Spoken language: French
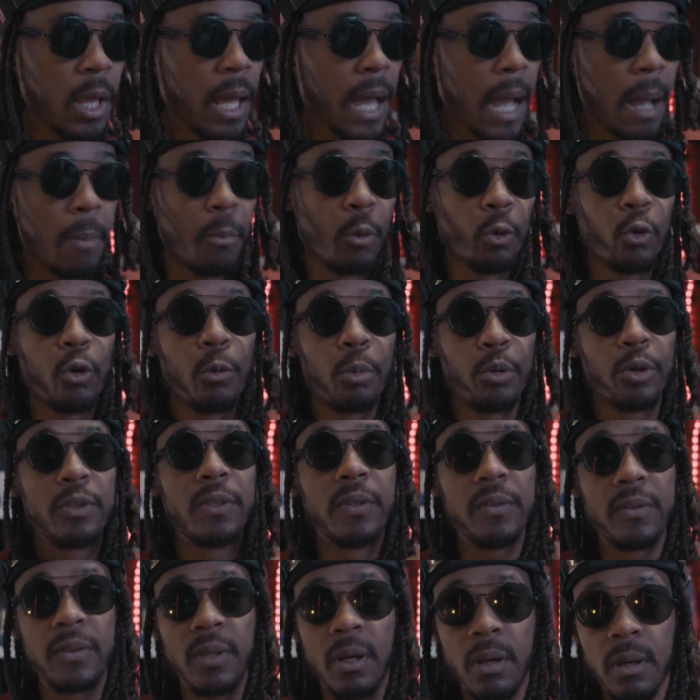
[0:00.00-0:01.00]
à mon nombre
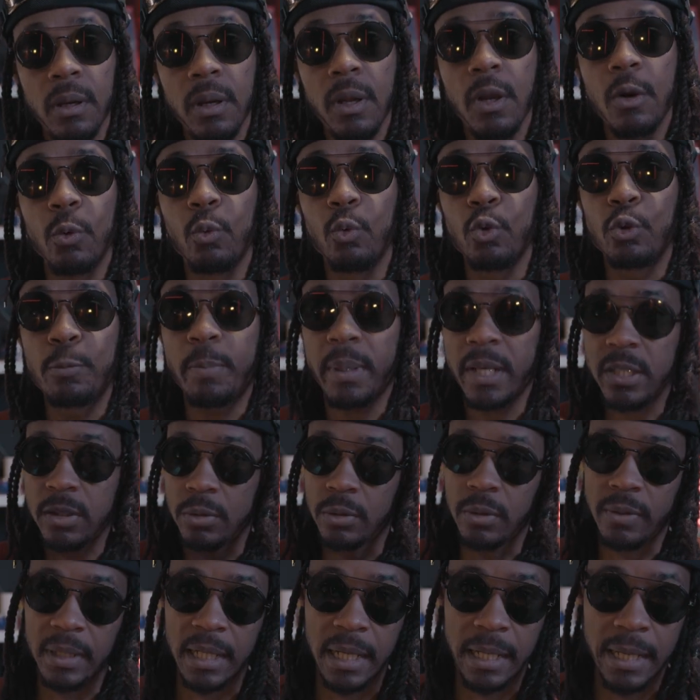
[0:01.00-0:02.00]
de temps où je passe
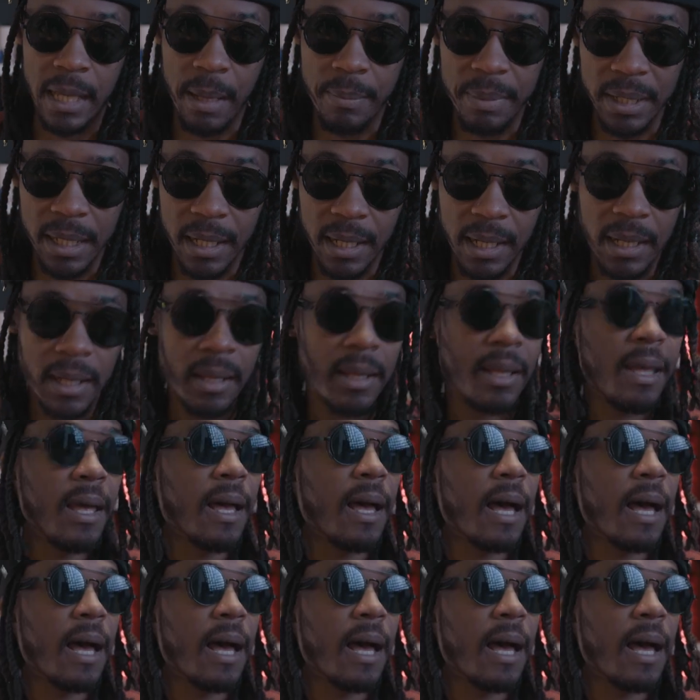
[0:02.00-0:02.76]
devant la caméra,